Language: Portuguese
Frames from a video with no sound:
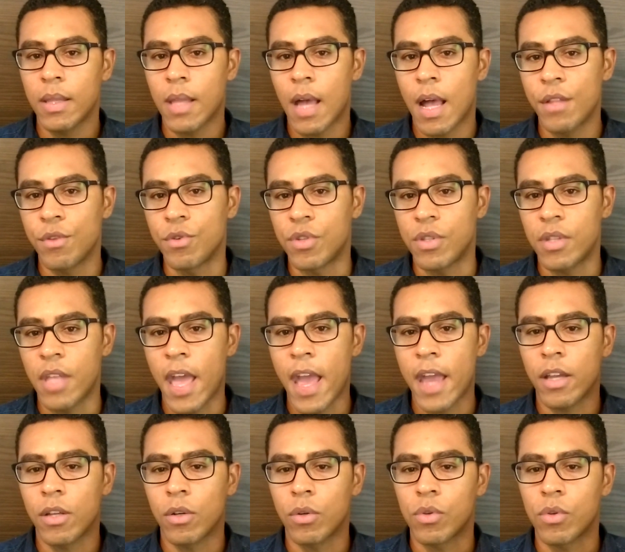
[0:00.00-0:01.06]
Dados
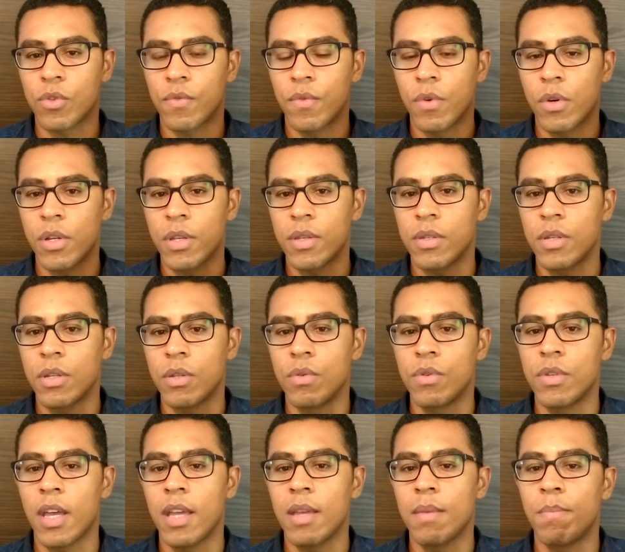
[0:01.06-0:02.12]
técnicos
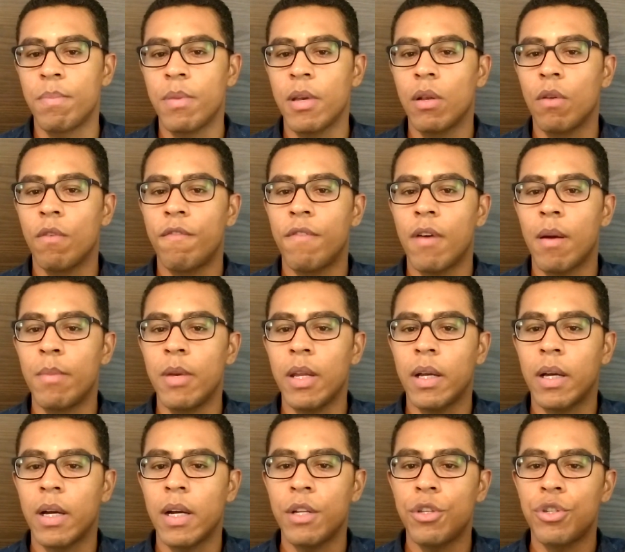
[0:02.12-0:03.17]
fornecidos aí pelo
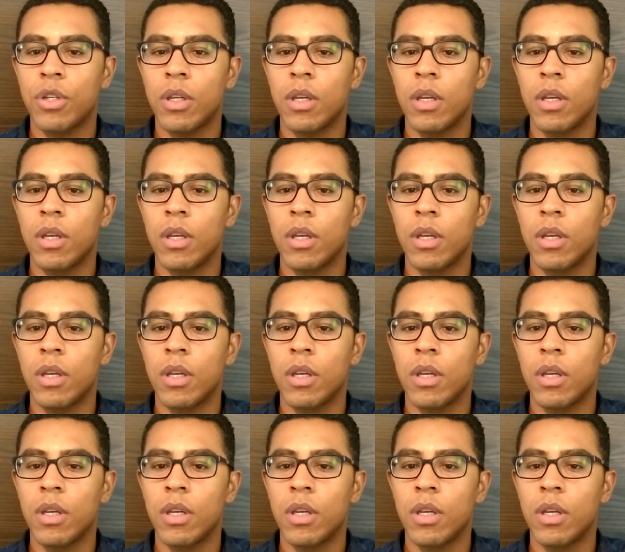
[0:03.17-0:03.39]
fabricante,